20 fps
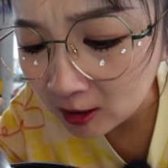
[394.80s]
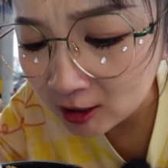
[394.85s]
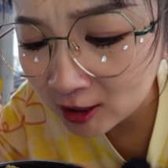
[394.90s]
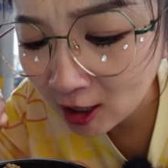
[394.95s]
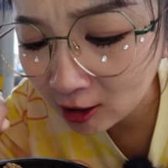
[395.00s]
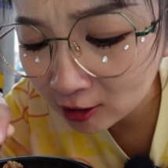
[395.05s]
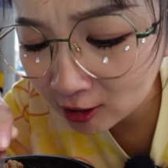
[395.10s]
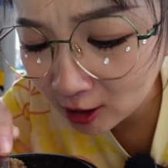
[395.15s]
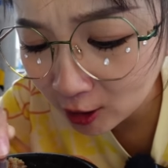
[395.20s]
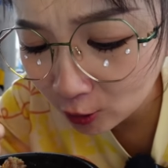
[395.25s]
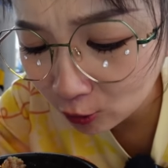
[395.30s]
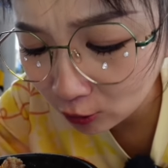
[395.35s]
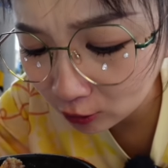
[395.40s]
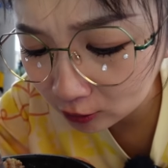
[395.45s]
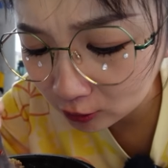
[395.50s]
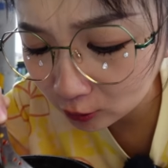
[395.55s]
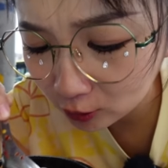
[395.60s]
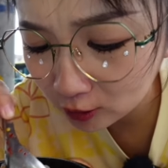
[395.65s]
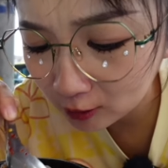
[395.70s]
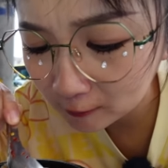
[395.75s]
像是那种
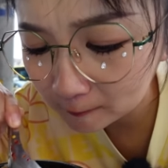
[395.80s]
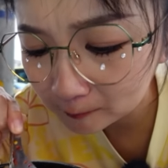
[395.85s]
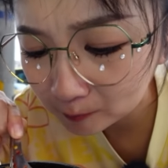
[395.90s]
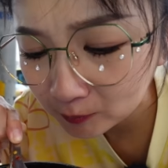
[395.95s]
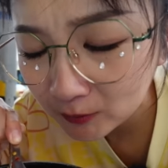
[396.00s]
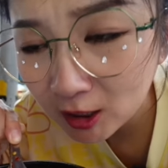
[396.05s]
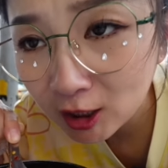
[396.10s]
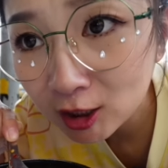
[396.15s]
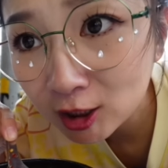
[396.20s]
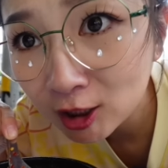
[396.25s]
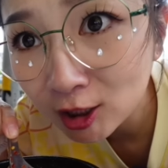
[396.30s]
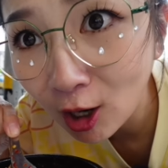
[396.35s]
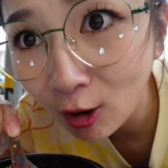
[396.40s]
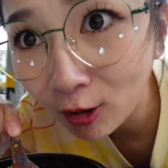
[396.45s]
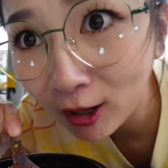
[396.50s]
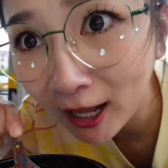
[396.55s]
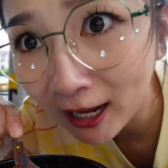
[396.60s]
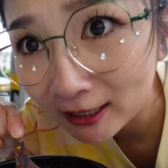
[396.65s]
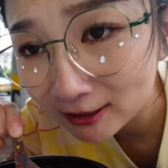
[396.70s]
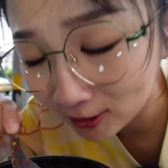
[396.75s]
就是烧辣